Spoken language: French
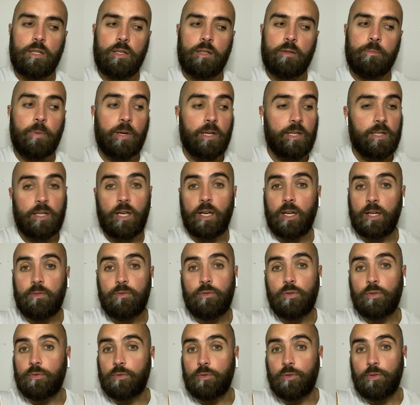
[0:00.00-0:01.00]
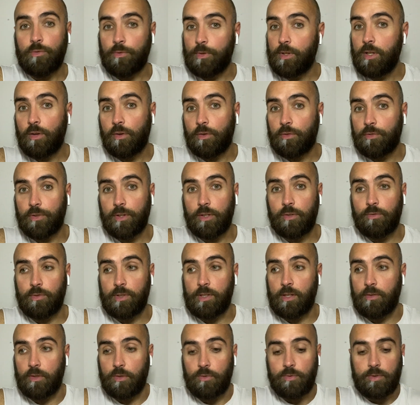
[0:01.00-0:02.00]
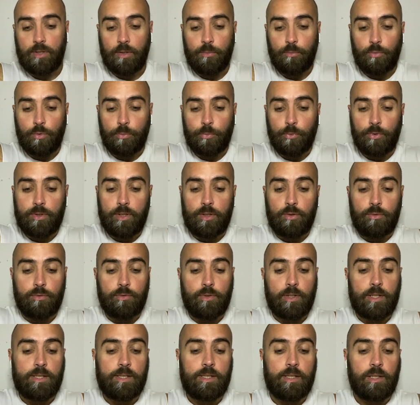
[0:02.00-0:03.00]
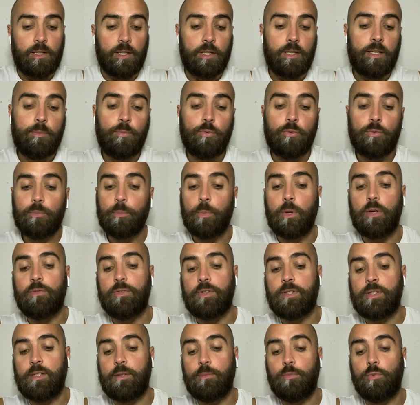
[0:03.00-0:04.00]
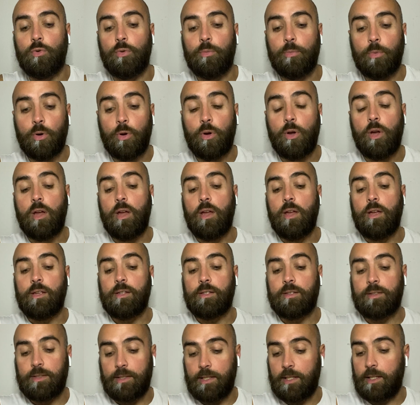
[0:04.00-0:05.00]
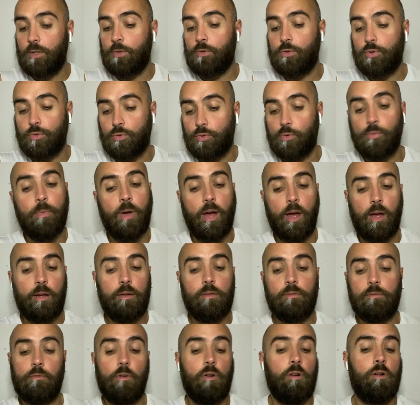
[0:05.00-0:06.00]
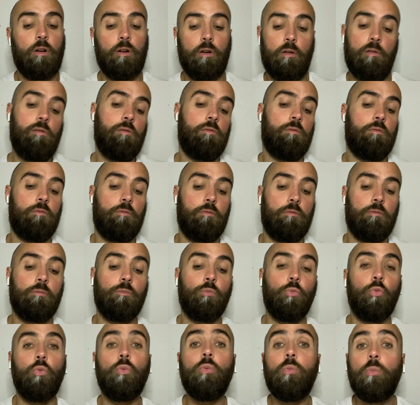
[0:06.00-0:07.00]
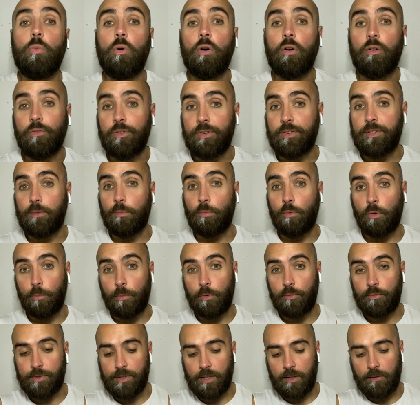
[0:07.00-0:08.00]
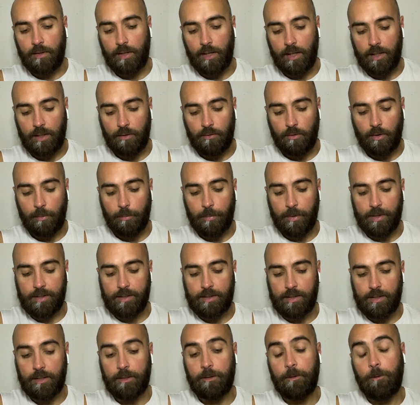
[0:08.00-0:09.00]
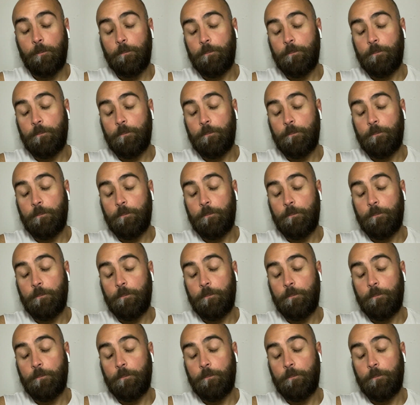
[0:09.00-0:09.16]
bah, qui, arrivent dans votre vie. En fait, vous avez tout simplement des nouvelles idées. Bon, bah, visiblement, c'est le chemin. Voilà. Euh, bah, visiblement, vous avez l'air d'avoir passé